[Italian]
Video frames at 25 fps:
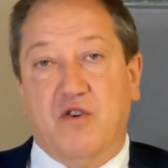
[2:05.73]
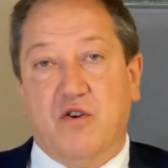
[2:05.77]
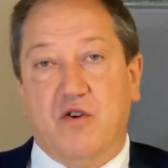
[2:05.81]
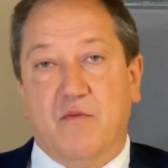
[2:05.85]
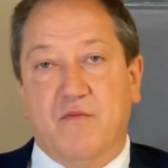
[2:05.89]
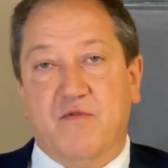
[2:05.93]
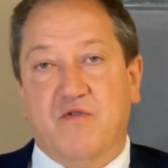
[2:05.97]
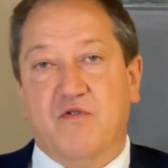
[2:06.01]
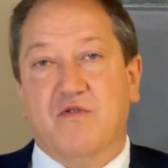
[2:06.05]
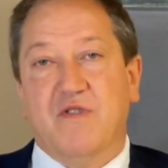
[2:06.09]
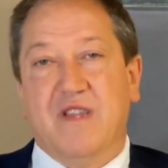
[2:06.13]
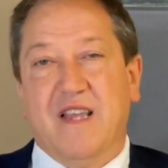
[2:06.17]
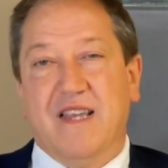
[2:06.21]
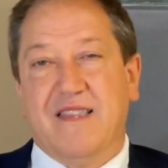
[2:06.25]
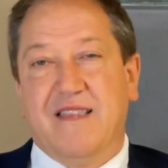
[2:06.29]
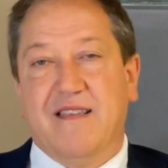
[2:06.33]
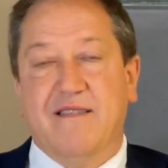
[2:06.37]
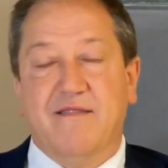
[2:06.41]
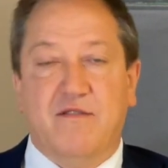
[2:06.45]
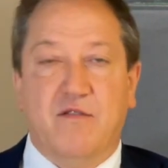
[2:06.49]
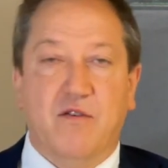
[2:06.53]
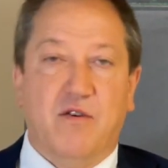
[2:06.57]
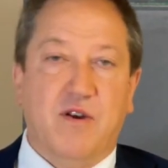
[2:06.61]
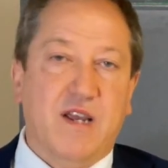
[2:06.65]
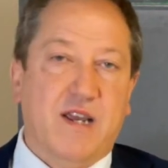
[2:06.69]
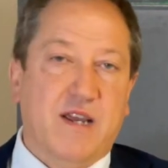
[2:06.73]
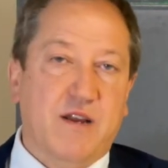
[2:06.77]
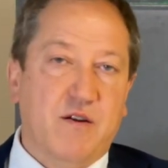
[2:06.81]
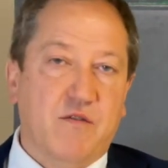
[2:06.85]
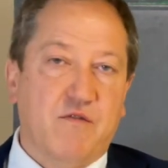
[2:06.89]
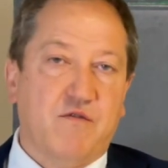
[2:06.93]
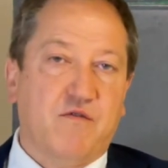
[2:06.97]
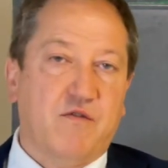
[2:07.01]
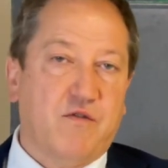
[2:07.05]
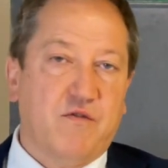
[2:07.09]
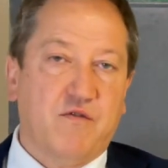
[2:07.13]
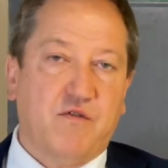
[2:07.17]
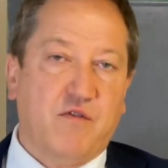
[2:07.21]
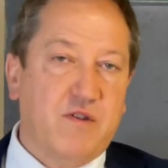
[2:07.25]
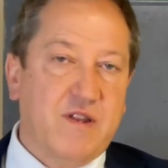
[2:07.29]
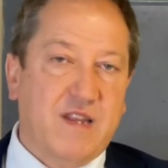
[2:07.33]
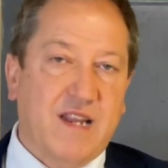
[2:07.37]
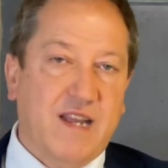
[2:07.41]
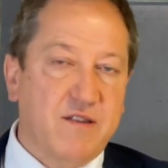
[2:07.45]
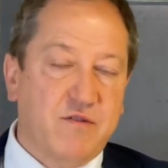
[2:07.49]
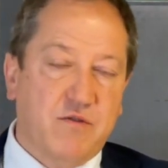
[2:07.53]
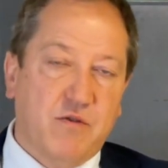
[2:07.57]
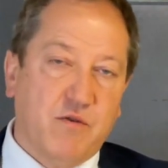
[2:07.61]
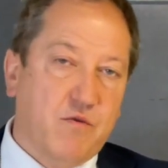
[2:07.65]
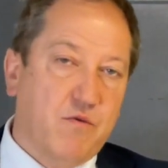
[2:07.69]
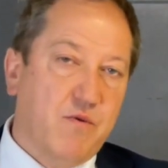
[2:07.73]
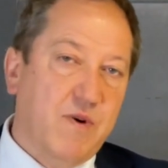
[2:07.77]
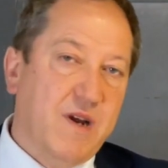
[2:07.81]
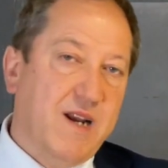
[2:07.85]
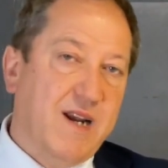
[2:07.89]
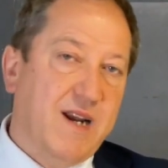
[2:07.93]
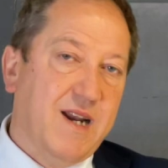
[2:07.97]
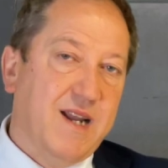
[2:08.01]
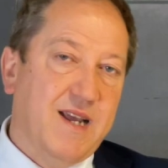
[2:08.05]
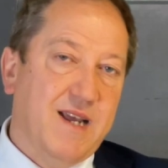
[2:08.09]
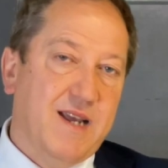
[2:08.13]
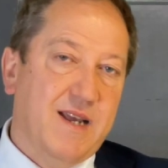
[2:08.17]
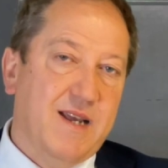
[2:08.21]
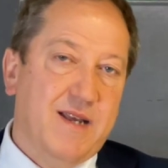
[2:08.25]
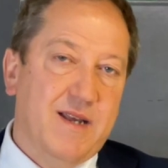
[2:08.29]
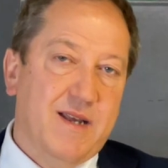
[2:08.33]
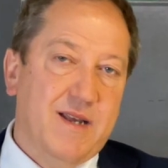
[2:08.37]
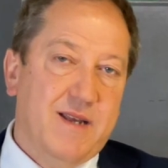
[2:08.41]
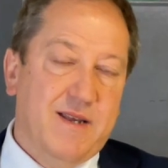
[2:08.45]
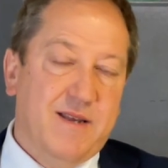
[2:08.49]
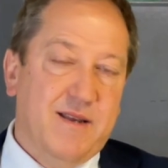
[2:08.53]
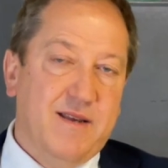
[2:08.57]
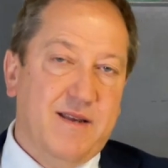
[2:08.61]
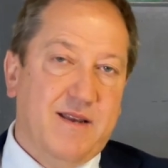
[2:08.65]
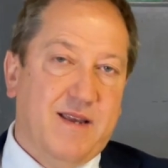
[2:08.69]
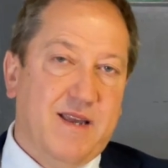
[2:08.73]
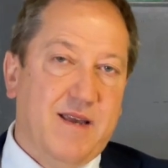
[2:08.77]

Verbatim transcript: hanno bisogno di attenzioni che non sono soltanto quelle eh,